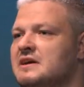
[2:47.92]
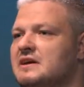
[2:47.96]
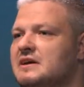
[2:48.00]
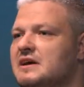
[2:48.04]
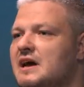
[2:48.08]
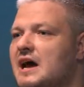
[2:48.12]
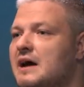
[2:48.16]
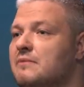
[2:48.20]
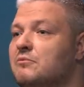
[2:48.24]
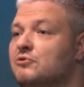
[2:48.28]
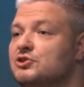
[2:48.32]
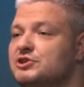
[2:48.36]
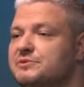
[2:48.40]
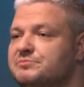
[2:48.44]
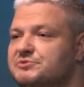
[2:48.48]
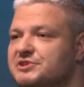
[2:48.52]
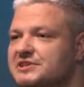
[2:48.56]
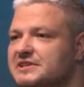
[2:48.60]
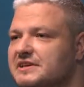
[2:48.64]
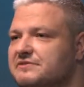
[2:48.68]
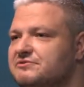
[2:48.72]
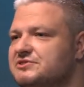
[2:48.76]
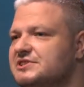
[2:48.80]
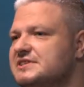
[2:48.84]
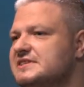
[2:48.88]
a może przede
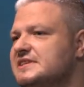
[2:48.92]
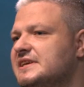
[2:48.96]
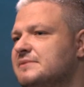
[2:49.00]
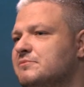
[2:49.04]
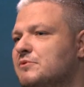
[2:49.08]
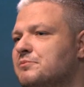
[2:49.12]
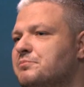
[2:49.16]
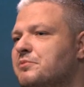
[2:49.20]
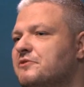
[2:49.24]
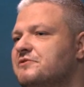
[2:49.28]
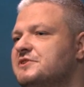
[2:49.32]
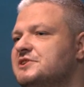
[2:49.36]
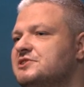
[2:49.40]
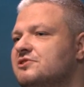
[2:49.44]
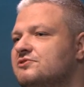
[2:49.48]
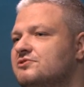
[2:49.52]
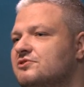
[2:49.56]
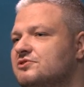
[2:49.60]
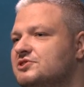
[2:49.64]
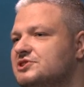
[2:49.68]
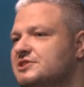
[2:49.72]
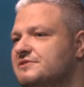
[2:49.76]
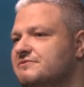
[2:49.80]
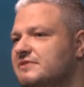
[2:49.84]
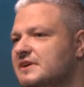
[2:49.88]
wszystkim opowieść o
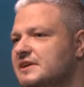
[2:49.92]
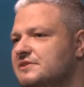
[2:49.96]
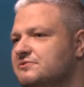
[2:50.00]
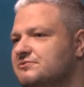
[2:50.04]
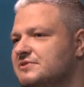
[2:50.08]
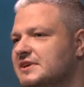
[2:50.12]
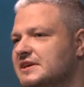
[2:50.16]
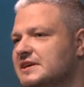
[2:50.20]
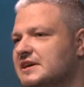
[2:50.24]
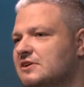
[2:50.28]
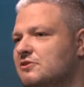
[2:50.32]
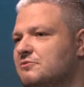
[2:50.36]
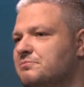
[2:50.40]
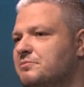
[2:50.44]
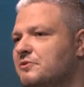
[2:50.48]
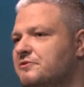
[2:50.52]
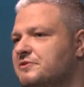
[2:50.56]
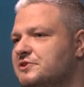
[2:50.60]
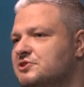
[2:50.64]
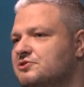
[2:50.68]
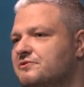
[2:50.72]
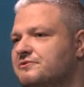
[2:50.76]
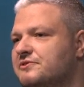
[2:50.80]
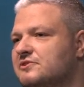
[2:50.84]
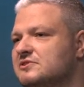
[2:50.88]
dojrzewaniu, taka opowieść o
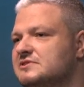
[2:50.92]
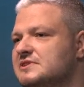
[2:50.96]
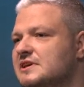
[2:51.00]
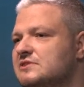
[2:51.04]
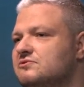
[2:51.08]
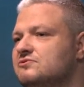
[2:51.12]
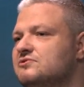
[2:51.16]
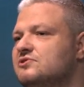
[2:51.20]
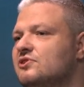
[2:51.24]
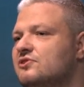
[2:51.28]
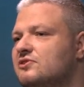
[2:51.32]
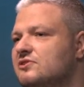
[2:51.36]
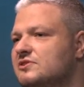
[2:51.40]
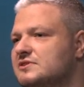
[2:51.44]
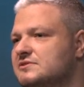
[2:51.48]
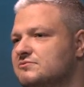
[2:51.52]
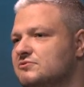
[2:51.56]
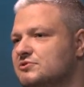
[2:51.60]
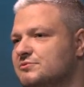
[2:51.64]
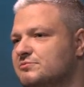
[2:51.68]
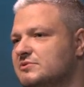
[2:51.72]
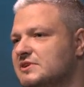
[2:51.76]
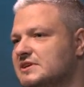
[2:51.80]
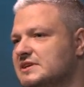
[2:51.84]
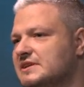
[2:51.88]
wchodzeniu w dorosłość, bo
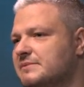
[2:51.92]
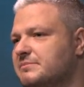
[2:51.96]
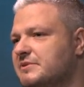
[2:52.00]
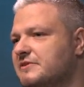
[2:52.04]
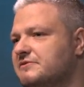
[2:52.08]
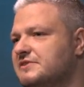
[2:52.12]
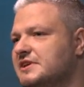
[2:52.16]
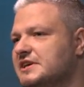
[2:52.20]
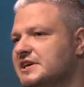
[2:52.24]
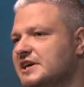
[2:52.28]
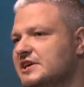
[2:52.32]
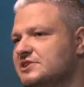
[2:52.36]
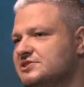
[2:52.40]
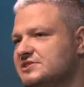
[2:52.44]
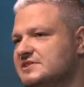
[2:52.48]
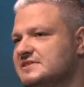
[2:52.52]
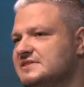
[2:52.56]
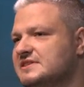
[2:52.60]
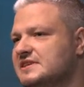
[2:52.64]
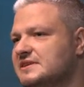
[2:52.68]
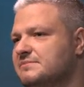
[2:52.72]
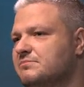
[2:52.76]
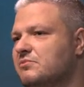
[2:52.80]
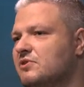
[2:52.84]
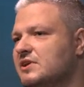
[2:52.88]
tak naprawdę każdy z tych
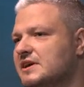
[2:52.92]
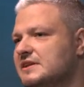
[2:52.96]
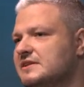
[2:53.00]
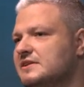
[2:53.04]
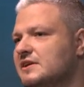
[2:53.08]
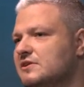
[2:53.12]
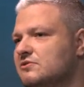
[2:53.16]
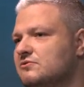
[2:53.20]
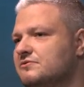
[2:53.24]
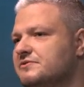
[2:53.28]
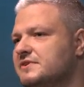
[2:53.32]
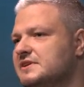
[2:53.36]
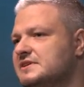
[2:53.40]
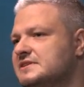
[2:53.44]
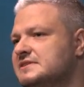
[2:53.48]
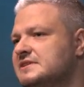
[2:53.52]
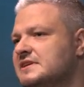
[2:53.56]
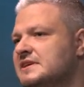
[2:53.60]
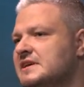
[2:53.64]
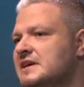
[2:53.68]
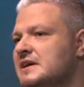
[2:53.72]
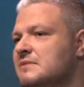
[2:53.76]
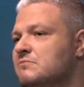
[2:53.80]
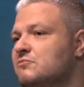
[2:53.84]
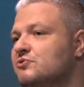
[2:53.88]
bohaterów jest,
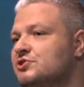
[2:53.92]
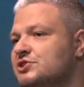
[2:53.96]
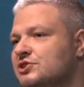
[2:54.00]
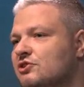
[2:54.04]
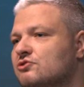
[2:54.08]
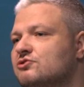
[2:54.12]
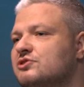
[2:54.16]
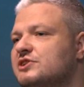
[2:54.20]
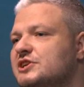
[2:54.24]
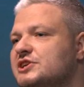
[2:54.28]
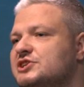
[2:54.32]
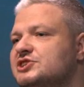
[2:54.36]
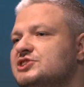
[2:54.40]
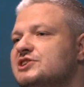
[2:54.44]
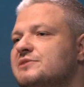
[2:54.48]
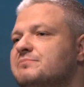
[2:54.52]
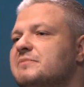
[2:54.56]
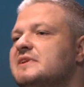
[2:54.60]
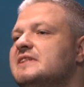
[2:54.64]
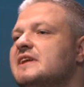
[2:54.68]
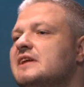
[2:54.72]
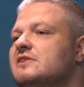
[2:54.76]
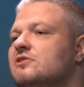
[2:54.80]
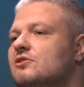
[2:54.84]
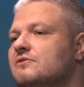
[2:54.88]
musi odkryć siebie
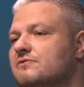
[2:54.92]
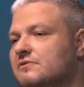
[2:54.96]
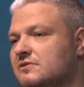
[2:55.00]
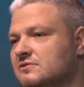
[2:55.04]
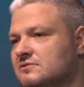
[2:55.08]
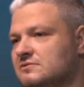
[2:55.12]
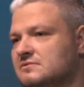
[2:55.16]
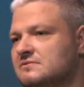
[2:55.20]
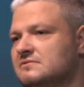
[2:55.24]
na nowo.